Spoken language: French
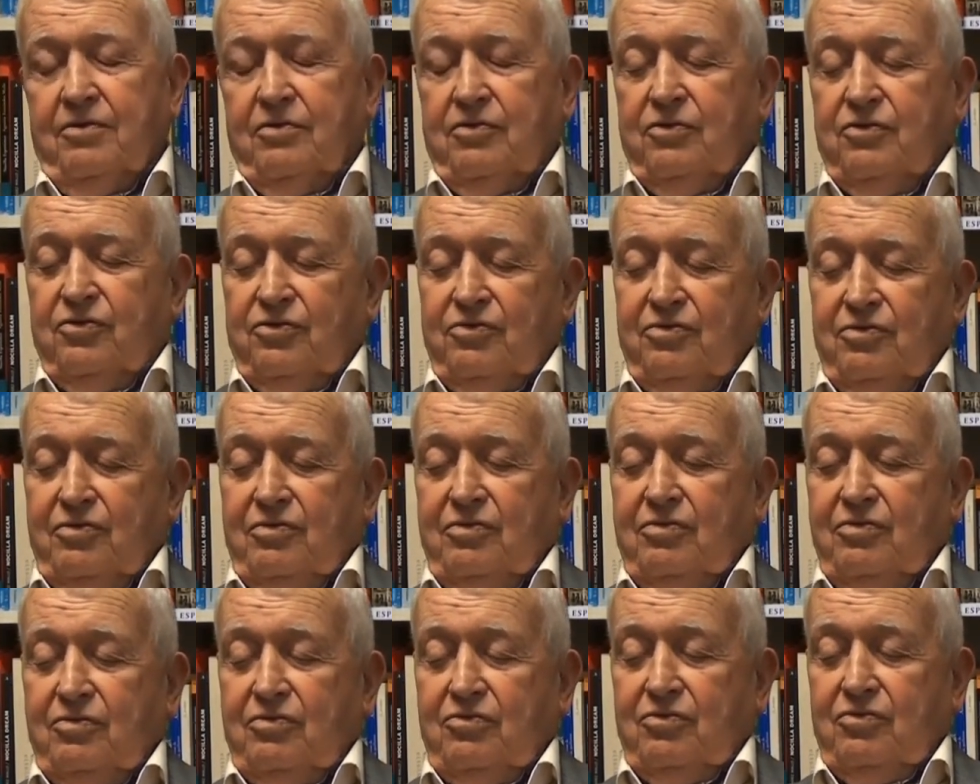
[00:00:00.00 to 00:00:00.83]
euh,
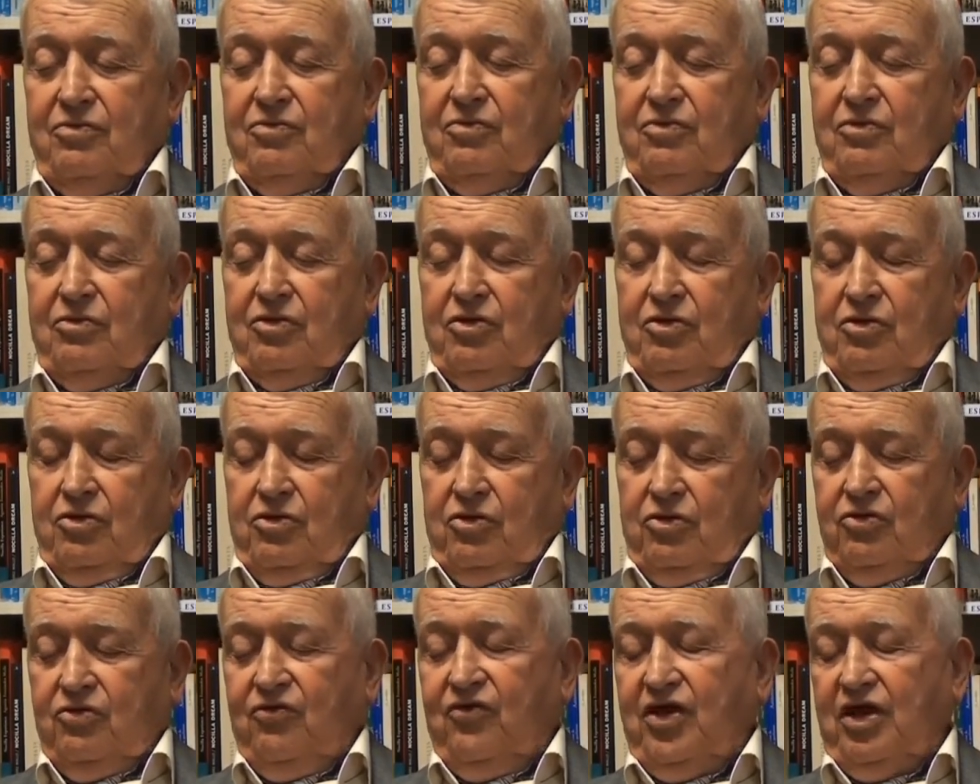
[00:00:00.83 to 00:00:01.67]

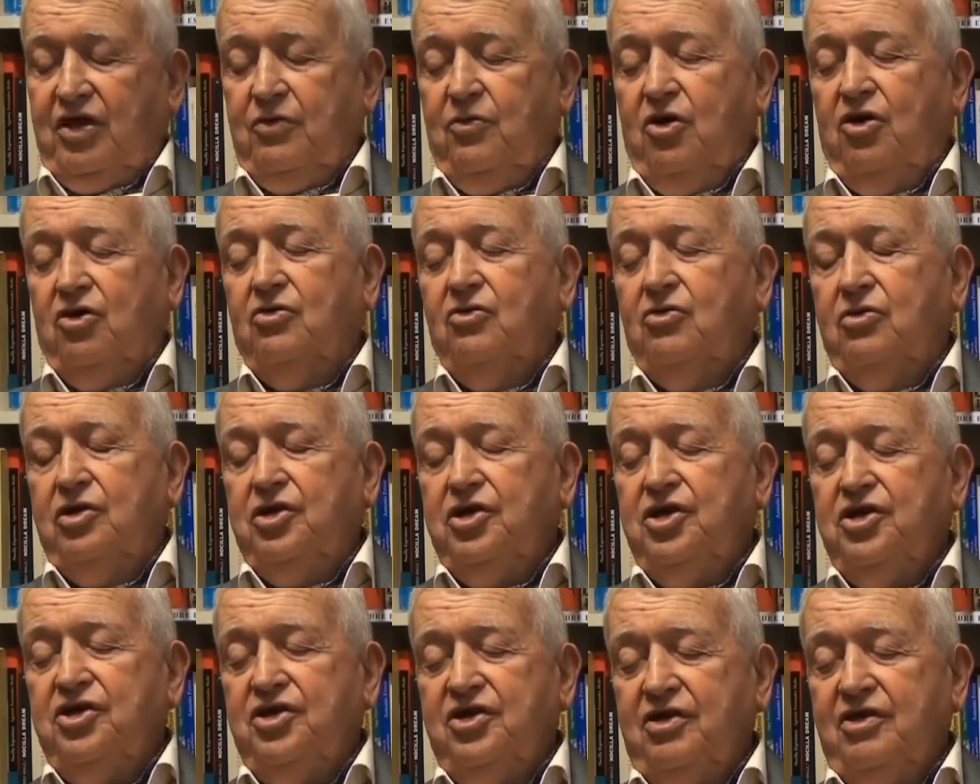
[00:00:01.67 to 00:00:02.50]
le gouvernement
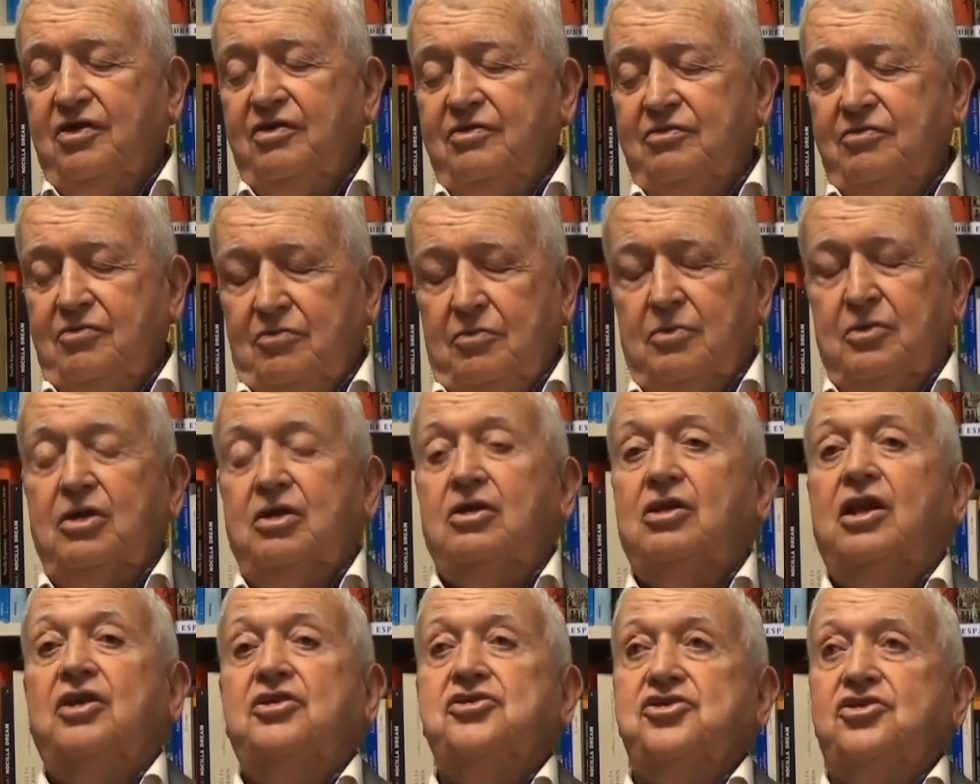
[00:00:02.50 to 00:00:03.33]
gaulliste,
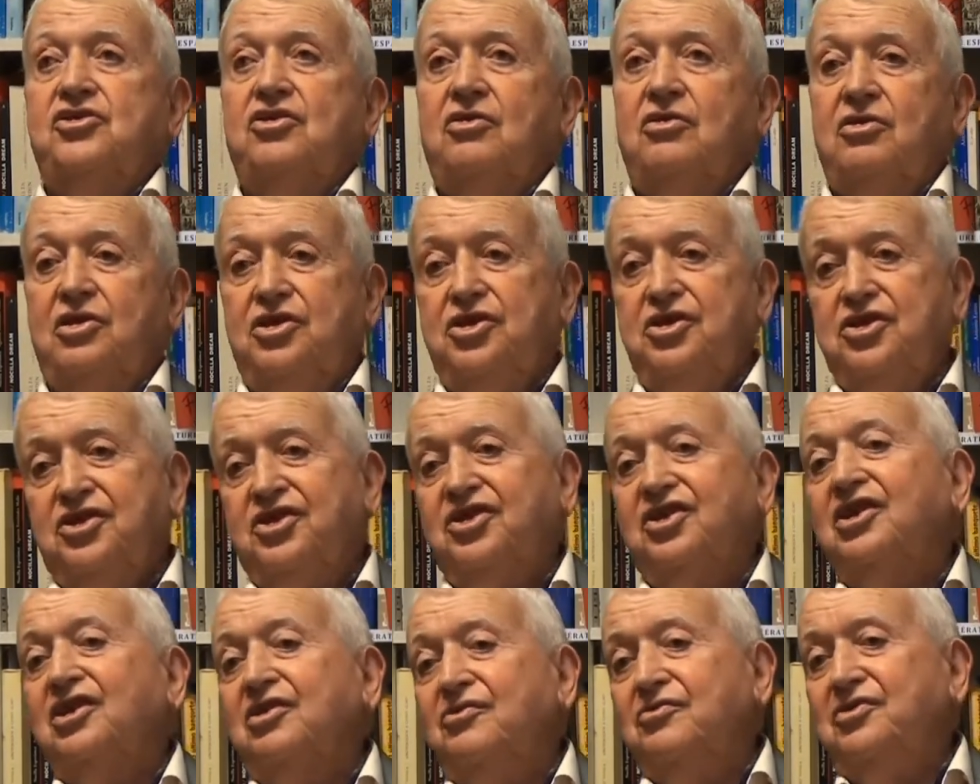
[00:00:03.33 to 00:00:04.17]
la chienlit,
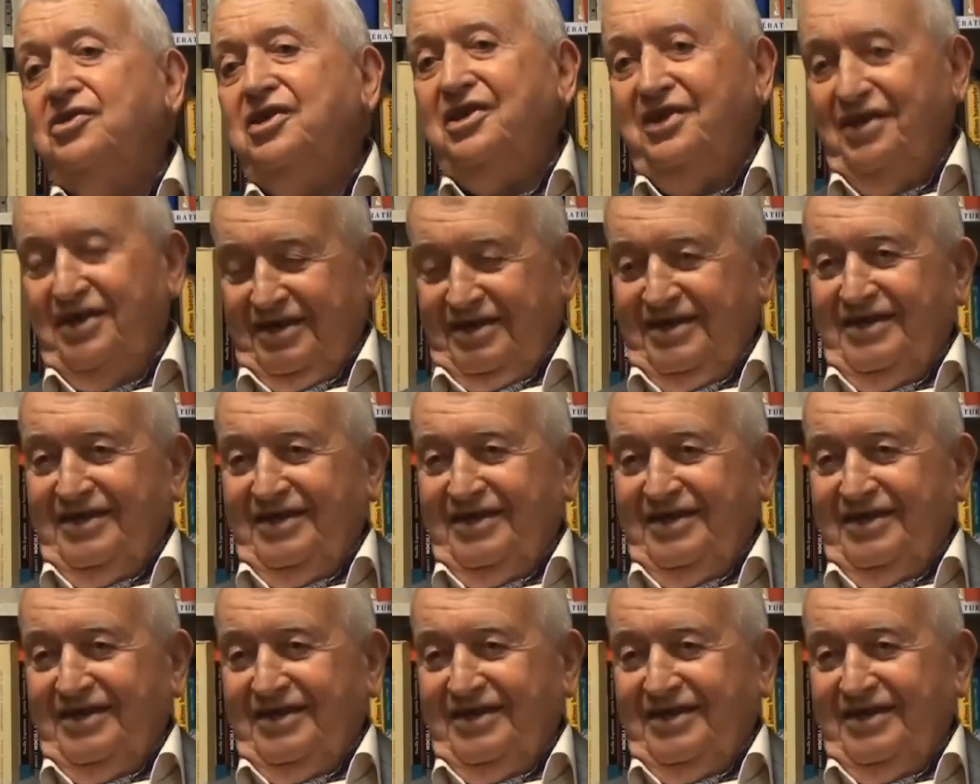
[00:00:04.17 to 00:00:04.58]
c'est lui,